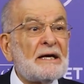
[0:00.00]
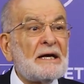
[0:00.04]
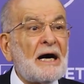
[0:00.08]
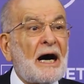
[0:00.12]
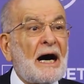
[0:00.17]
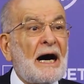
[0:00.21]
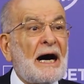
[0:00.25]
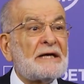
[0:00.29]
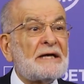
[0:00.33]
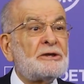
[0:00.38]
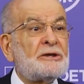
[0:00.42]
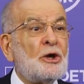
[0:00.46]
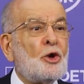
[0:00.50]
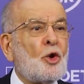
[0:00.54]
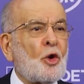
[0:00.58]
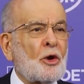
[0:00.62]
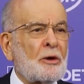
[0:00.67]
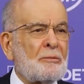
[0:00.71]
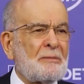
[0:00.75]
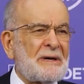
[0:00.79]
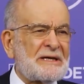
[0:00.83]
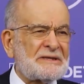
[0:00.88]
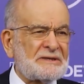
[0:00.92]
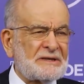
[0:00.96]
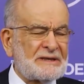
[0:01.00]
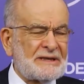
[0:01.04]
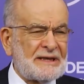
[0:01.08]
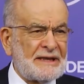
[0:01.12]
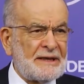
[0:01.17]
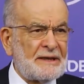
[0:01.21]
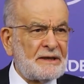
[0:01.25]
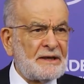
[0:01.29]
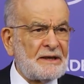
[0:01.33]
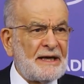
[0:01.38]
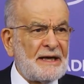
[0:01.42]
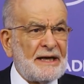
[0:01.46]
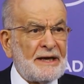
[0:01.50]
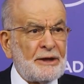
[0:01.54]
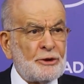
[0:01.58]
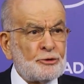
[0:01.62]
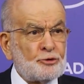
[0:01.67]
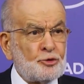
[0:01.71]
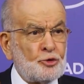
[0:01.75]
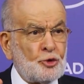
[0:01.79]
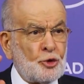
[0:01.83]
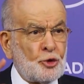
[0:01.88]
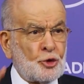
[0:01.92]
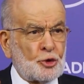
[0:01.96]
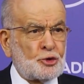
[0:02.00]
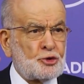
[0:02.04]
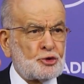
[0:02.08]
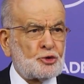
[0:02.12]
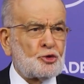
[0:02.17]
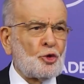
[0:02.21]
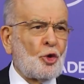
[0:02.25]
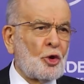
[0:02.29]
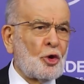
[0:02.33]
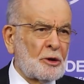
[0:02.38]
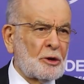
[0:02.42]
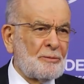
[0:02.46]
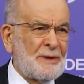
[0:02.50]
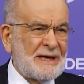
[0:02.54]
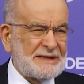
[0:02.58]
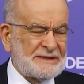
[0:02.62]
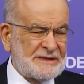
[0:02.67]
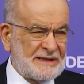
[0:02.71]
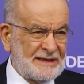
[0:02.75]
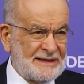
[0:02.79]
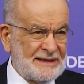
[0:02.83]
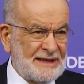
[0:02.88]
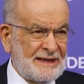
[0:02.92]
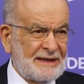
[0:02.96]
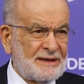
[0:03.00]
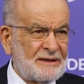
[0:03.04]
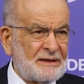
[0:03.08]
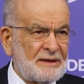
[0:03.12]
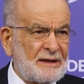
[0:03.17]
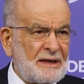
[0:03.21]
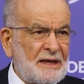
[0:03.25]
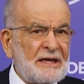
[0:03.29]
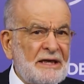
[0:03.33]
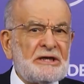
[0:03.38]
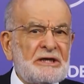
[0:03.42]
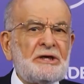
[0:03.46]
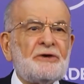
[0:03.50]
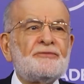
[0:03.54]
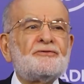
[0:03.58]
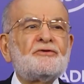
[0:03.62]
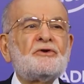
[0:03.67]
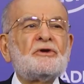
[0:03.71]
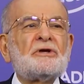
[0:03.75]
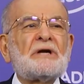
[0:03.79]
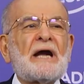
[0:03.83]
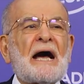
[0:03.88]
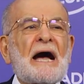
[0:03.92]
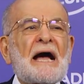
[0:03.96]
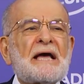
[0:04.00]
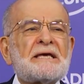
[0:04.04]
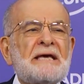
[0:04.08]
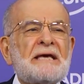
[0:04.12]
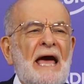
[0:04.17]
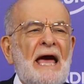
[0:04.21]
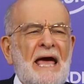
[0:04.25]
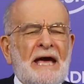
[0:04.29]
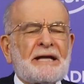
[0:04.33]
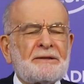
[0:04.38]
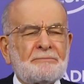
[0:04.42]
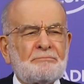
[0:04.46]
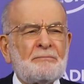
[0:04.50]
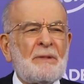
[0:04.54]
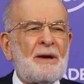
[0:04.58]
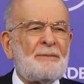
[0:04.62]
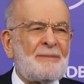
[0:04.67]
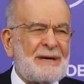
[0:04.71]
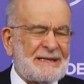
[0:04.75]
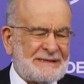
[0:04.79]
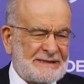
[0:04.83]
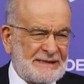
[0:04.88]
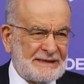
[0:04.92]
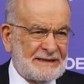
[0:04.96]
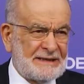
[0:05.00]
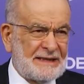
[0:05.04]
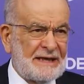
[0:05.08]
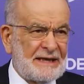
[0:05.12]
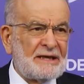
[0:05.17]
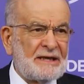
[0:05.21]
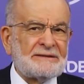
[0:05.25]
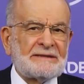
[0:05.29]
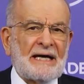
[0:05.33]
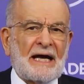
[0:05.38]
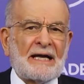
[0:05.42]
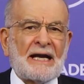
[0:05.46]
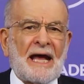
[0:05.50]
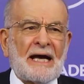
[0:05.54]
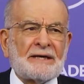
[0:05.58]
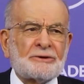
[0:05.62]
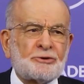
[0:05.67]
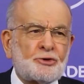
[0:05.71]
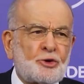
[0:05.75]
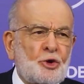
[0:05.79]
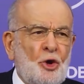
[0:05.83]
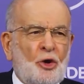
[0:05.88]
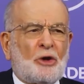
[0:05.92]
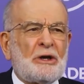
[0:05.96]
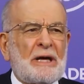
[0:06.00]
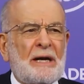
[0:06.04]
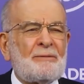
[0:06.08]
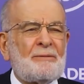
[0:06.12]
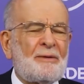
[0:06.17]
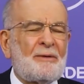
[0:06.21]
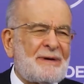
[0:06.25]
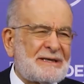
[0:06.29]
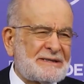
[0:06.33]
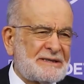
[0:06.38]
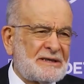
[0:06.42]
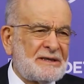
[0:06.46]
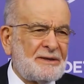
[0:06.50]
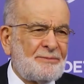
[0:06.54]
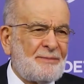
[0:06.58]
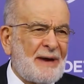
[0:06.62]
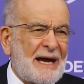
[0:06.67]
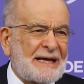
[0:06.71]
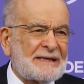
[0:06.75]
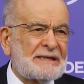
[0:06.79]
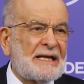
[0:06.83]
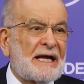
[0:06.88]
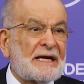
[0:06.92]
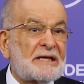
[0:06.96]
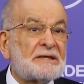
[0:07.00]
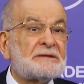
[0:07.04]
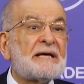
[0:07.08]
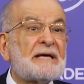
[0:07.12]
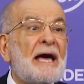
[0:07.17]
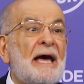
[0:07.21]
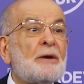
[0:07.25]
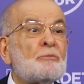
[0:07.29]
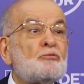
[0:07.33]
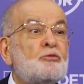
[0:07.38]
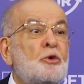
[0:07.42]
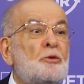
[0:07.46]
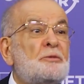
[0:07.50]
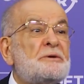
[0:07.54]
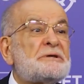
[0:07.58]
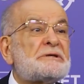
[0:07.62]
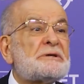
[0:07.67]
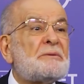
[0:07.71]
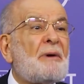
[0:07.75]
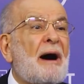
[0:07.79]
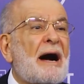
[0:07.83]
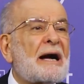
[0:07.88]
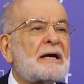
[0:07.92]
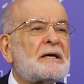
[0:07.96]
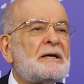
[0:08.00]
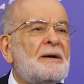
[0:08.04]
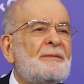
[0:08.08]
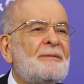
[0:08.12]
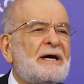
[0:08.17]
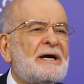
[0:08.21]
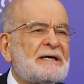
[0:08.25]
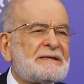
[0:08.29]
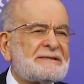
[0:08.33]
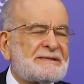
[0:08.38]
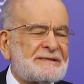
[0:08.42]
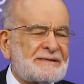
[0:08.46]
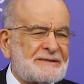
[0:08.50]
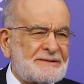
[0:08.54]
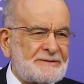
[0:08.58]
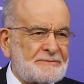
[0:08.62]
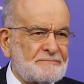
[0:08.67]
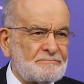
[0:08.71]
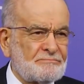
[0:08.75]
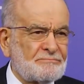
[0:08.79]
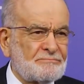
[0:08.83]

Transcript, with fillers: adil olmasını, dürüst olmasını, iftira etmemesini, yalan söylememesini bekleriz. Bu bizim hakkımız.